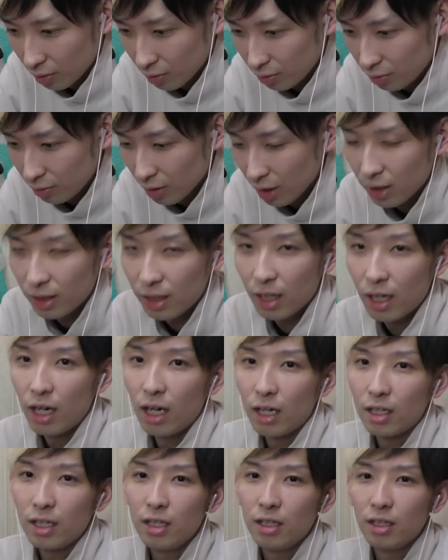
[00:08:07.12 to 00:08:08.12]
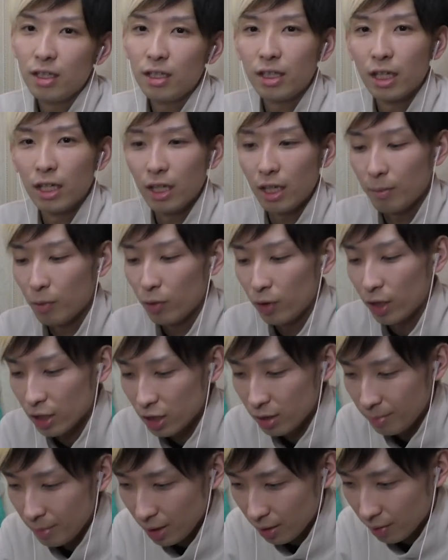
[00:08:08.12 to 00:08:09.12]
うわ、来たー、金銀来たで、おな
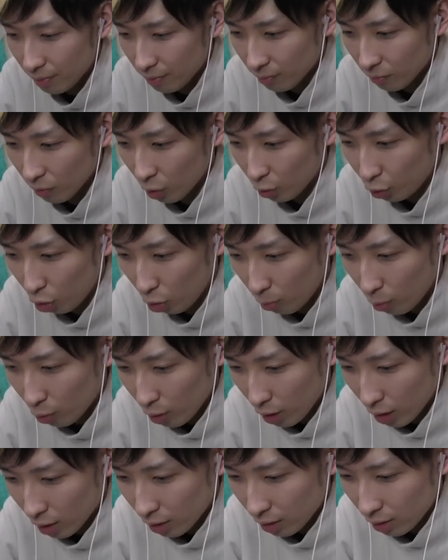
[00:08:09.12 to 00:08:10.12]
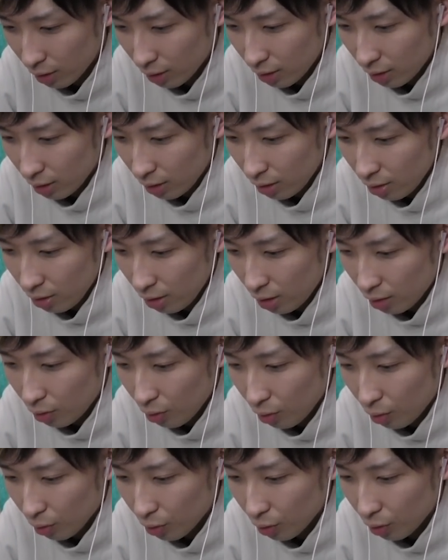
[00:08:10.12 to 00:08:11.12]
じみ。あ、どうもおるやん。ねえ、
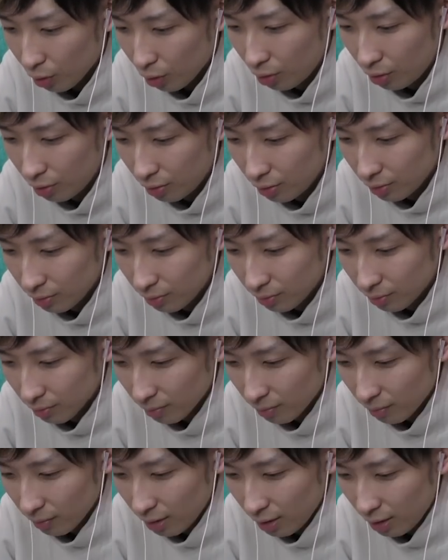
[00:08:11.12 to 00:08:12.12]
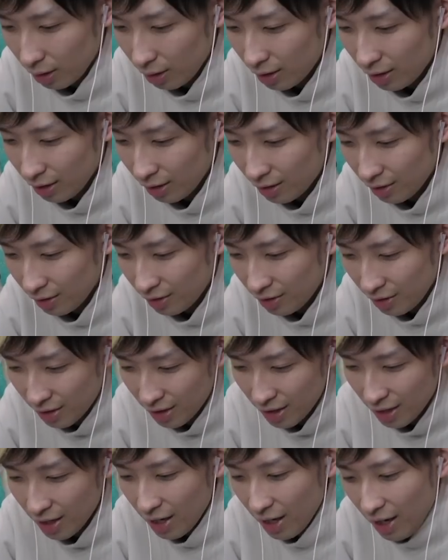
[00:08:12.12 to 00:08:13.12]
どういうこと？いひひ
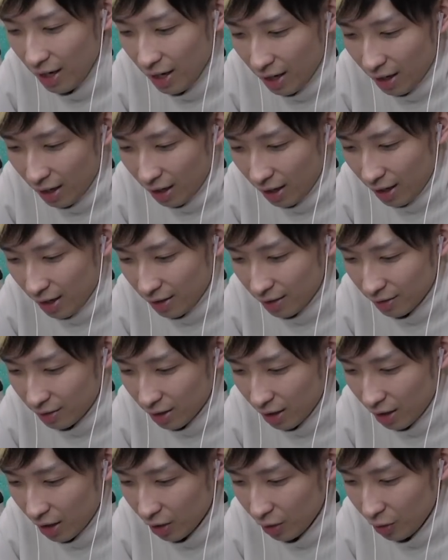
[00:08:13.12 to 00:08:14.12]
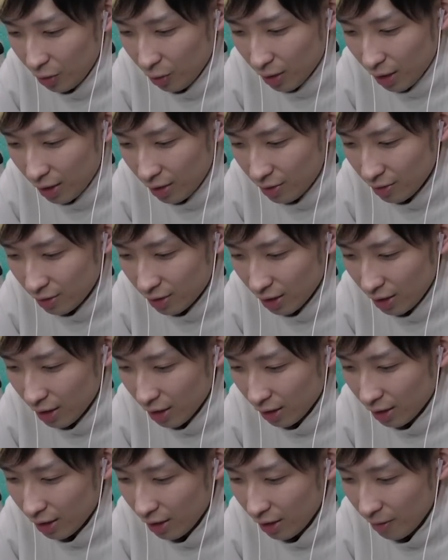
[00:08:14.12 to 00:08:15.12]
ひ。あやつさえあの妖怪羊さえい
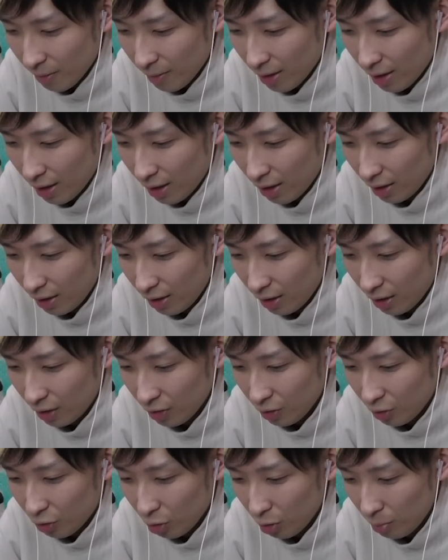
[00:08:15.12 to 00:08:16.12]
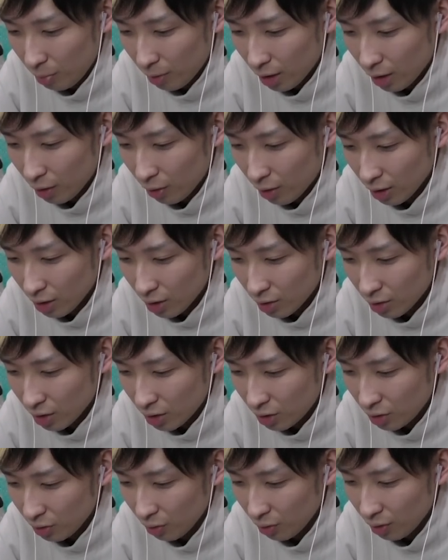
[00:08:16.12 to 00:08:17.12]
なければ、あの子供が妖怪と
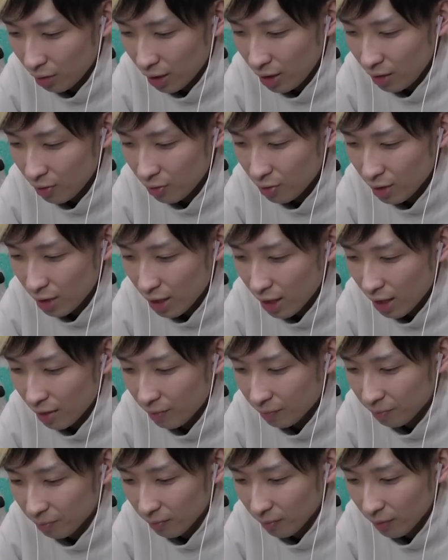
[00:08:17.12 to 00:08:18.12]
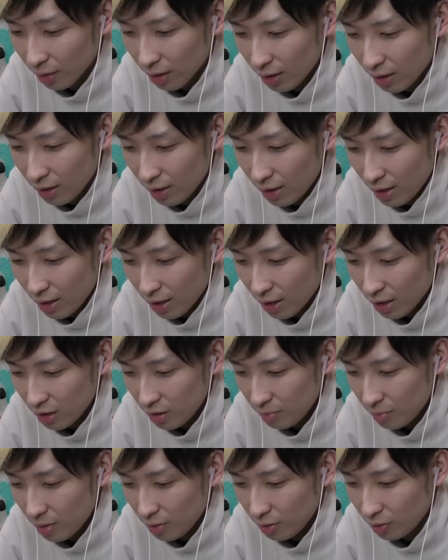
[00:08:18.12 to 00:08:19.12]
接することないのじゃ。
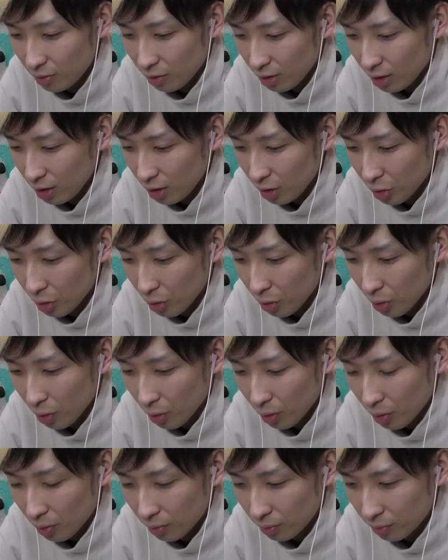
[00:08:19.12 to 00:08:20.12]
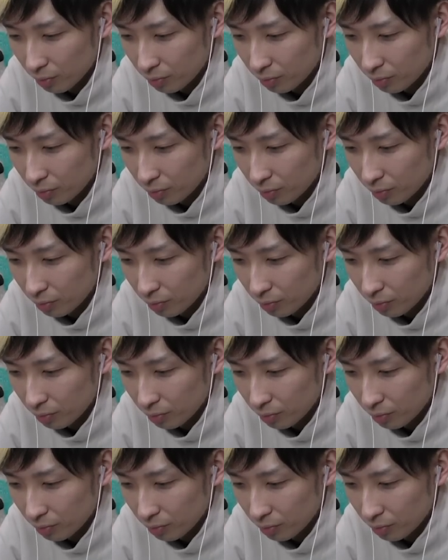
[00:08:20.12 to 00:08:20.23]
始めるぞ、銀道。